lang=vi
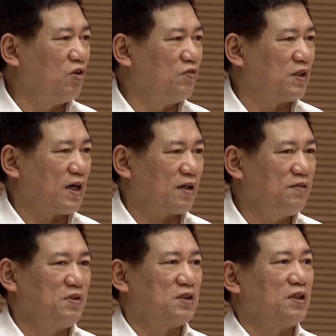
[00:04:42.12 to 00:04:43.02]
công lập,
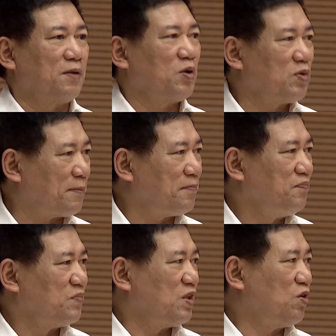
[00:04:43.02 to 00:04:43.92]
Bộ trưởng Hồ Đức Phước
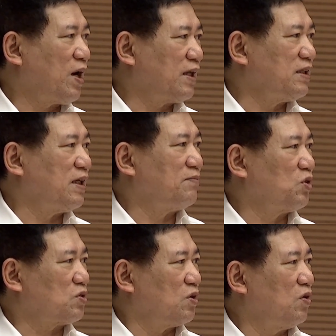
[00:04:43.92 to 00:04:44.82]
cho biết,
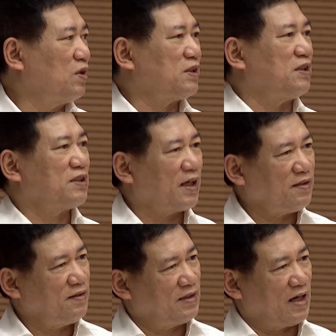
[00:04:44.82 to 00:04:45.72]
trước đây chúng ta thí
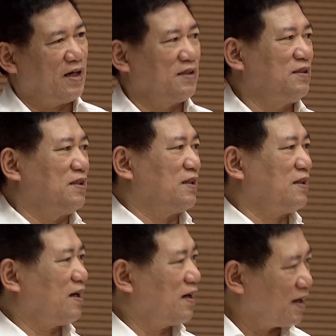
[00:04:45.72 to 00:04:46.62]
điểm tự chủ toàn
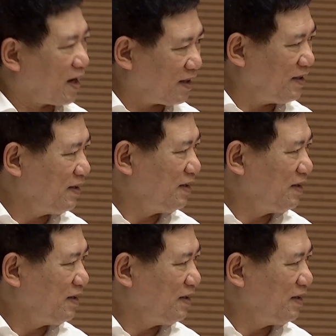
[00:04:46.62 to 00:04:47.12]
phần với